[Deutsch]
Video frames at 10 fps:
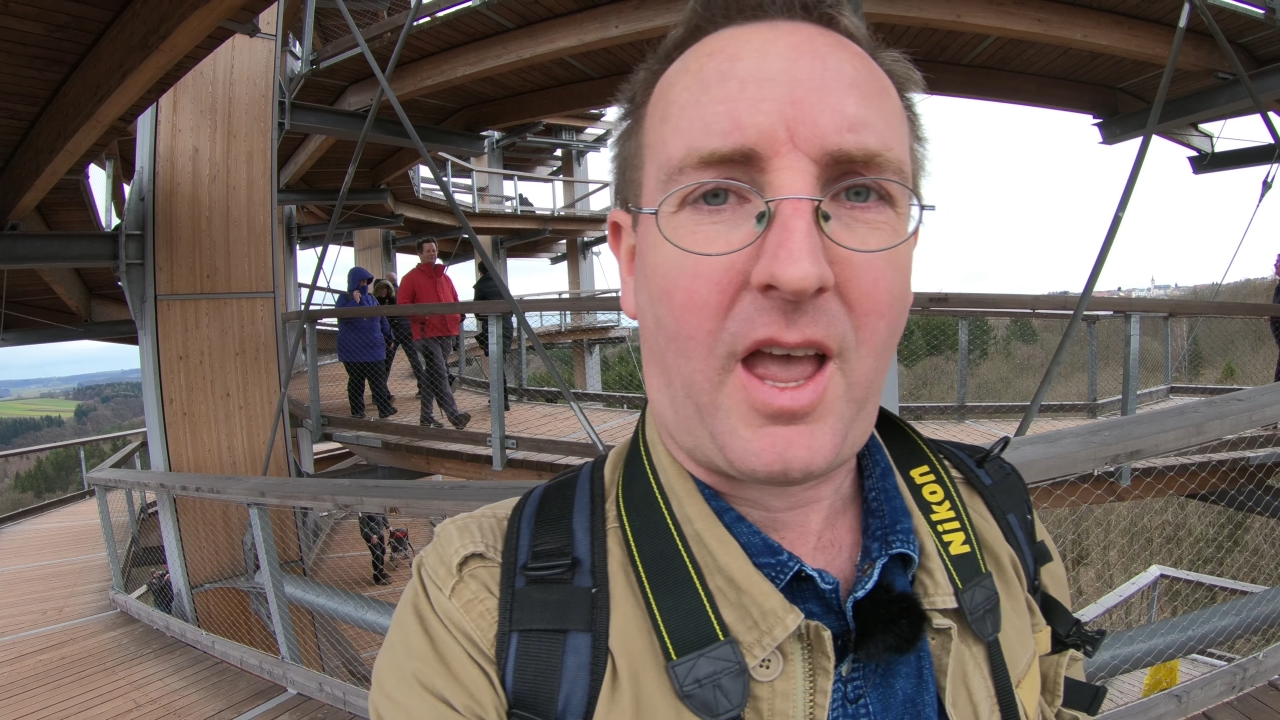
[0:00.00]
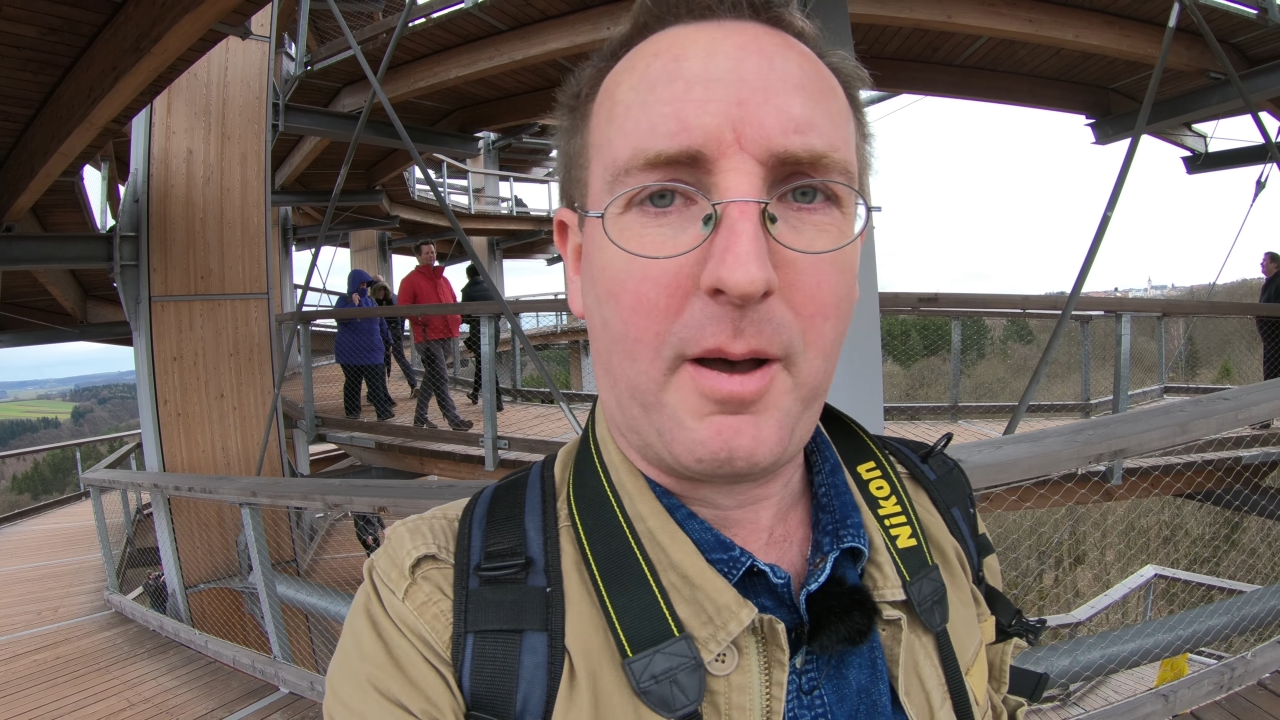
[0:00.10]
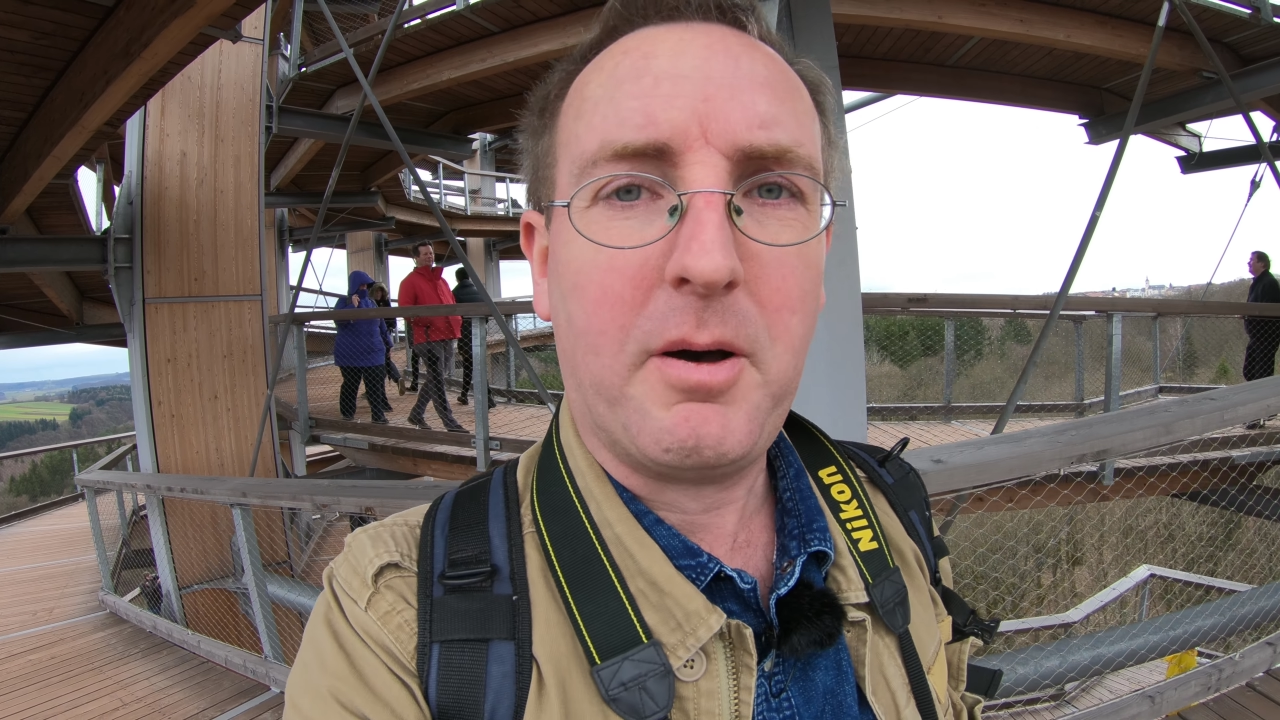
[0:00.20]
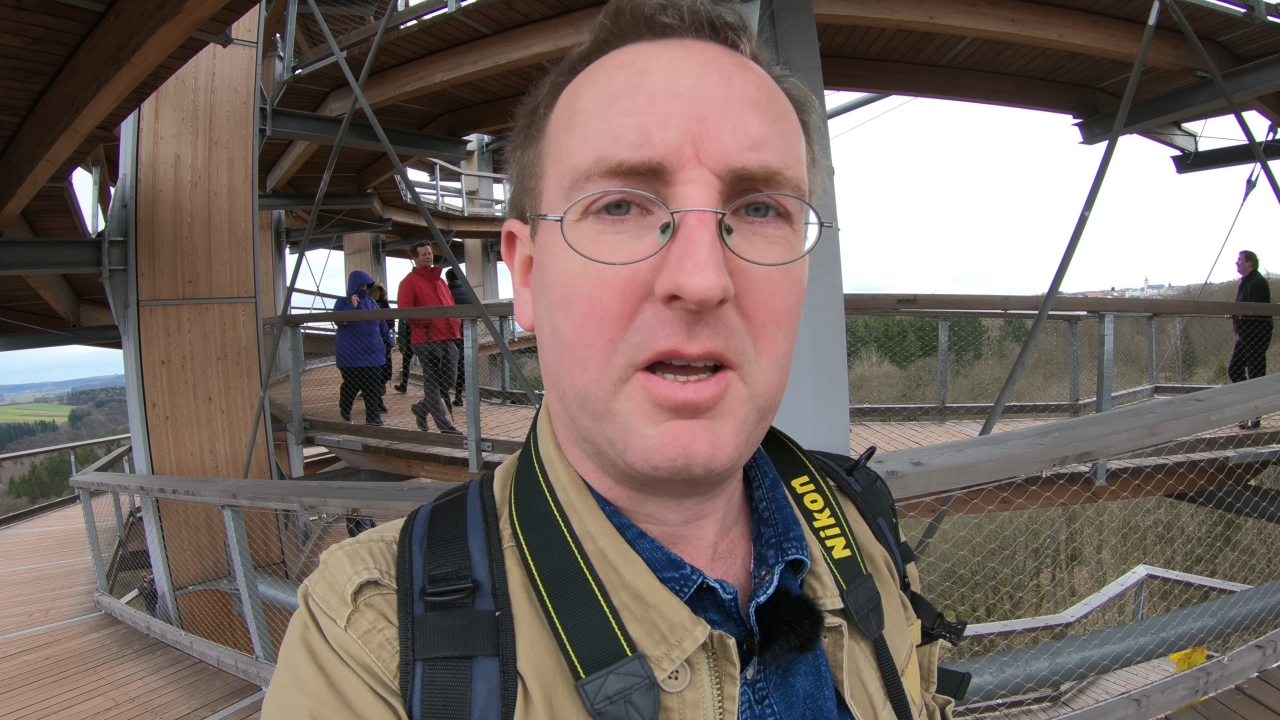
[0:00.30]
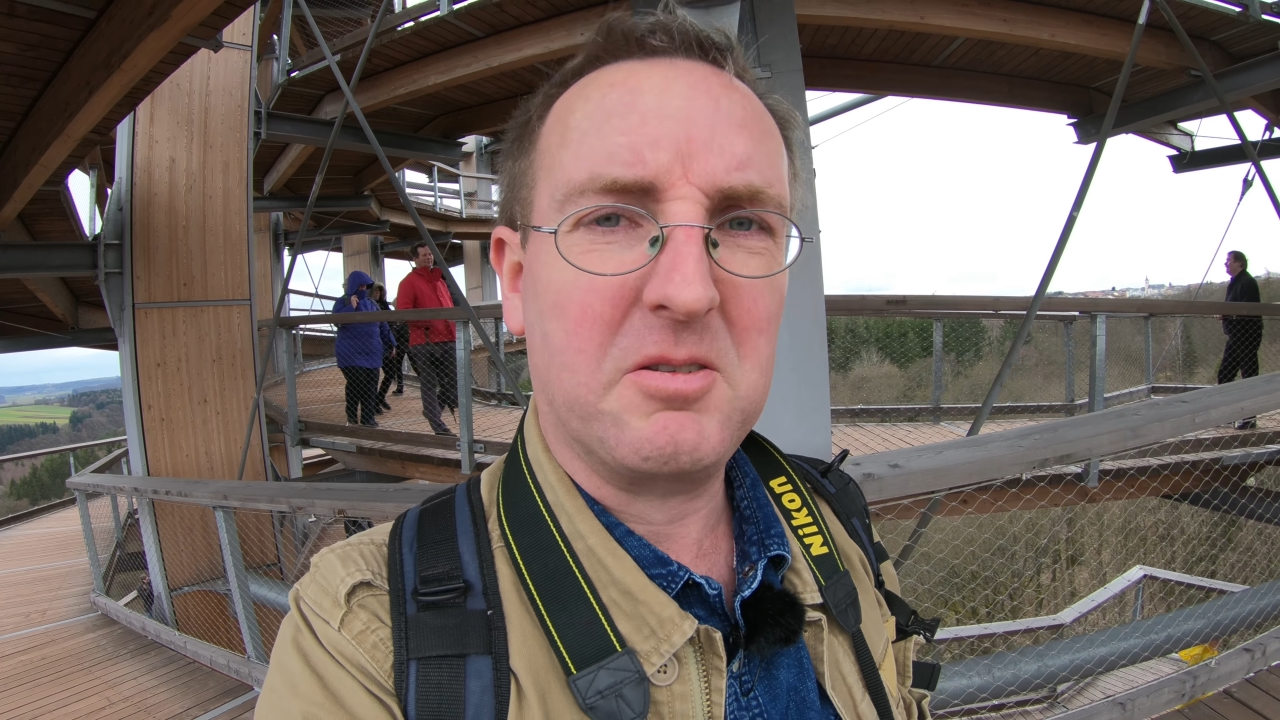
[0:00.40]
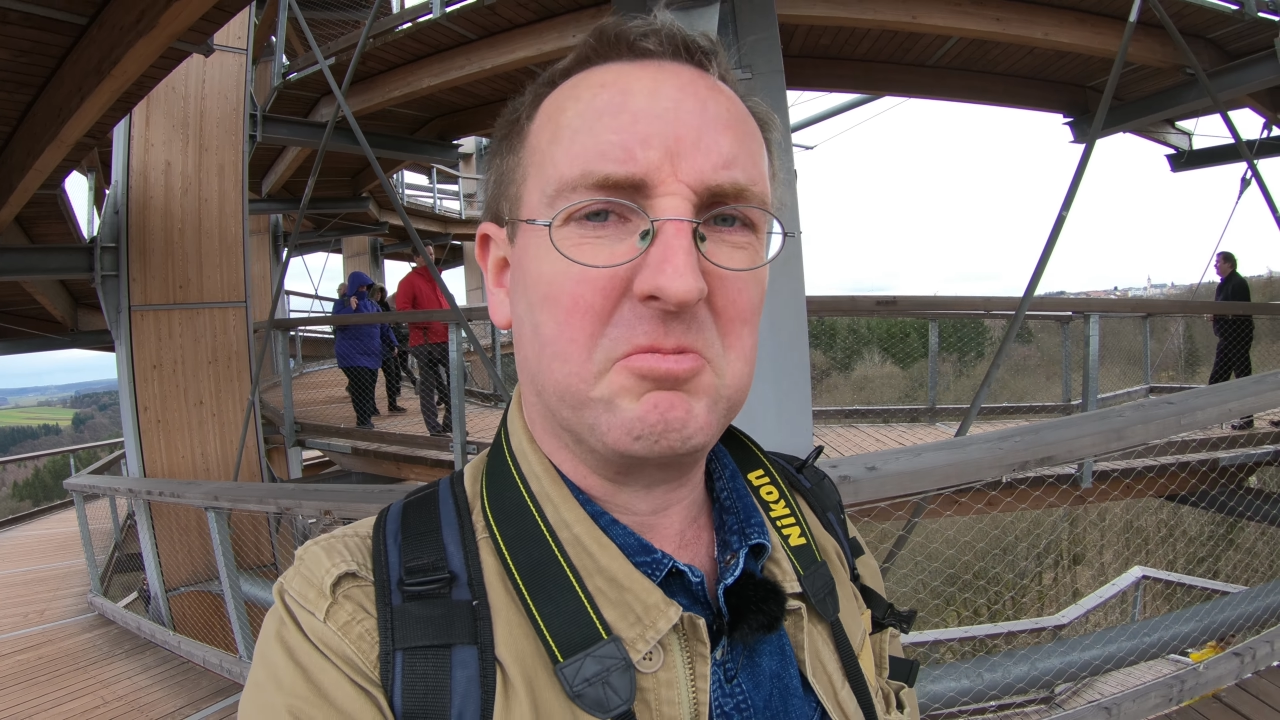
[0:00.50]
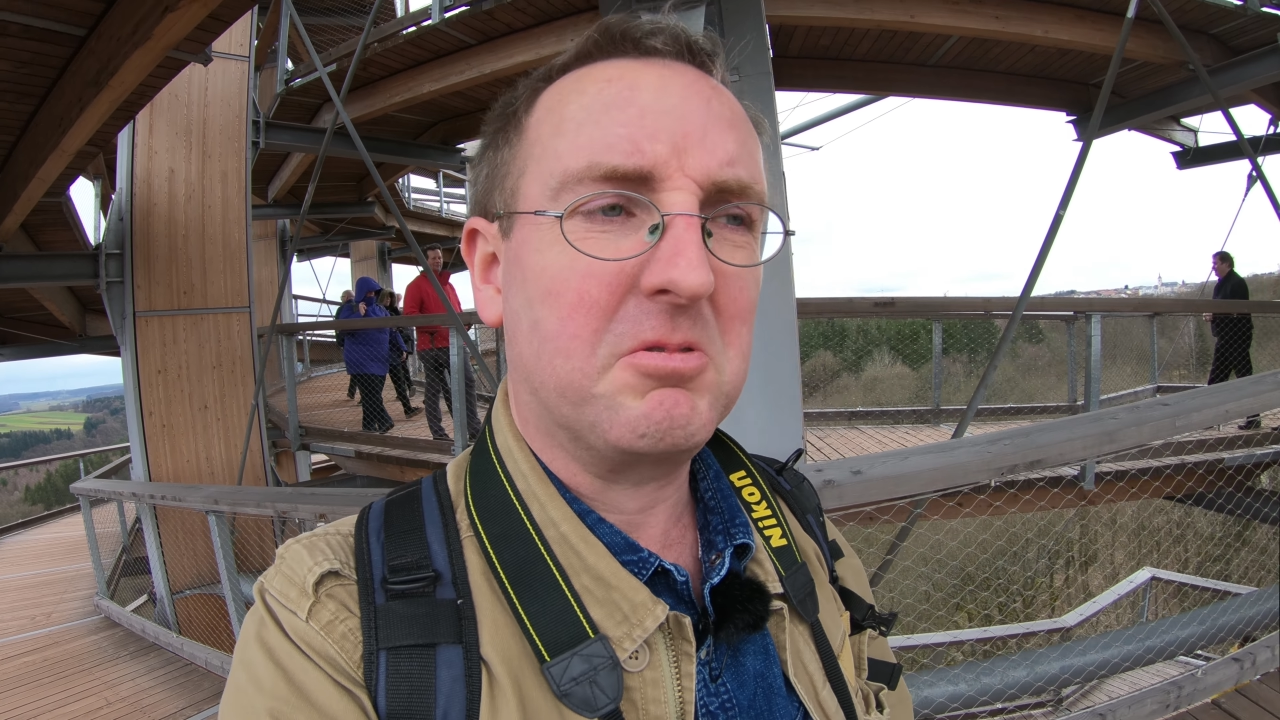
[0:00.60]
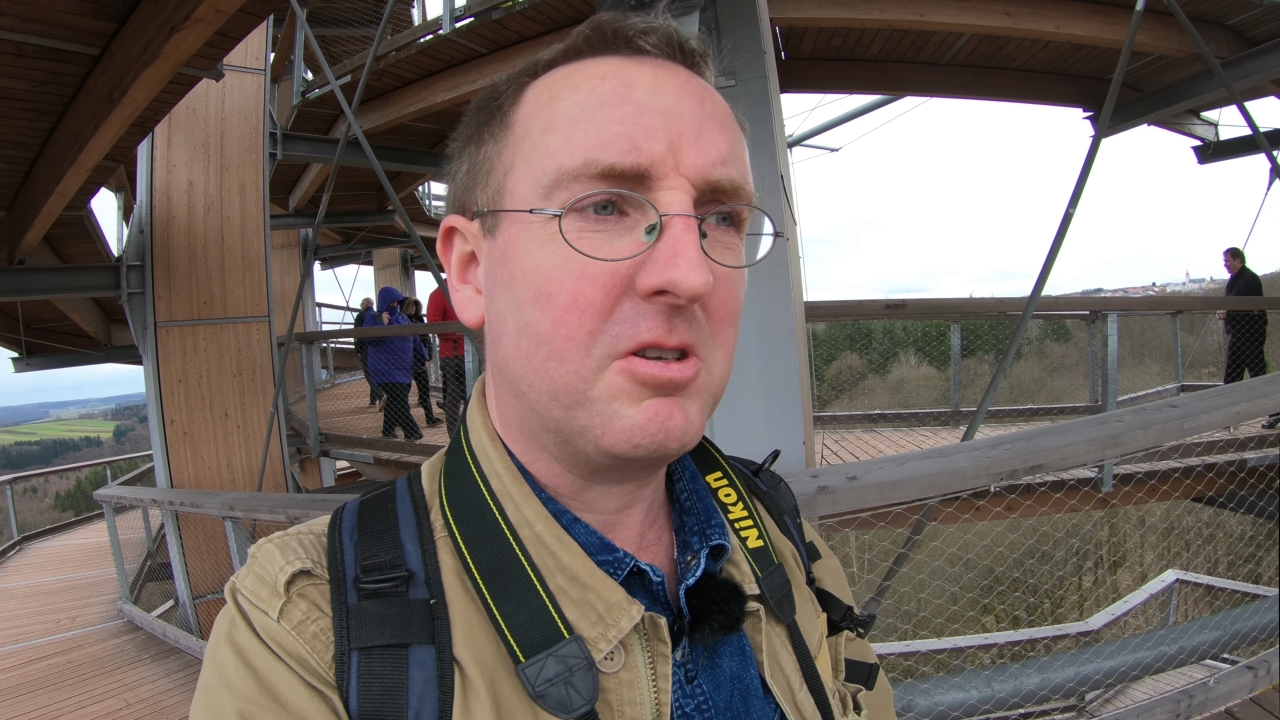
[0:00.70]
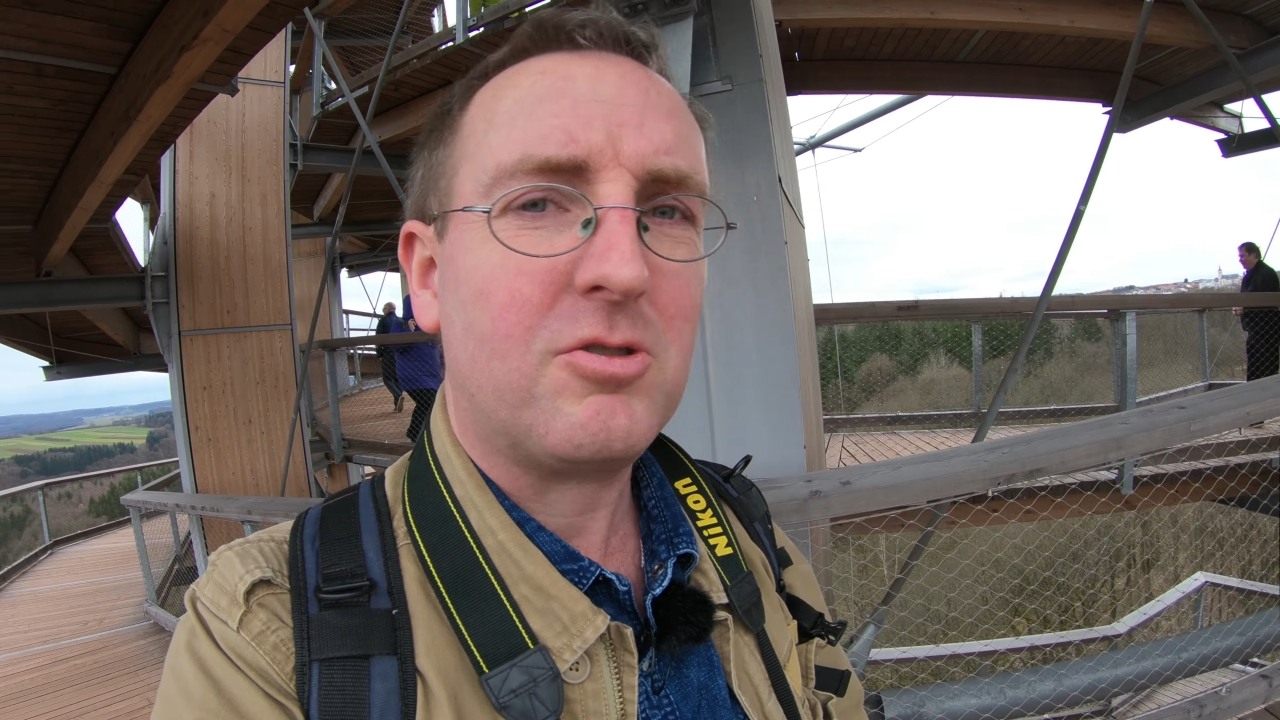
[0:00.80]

Aber es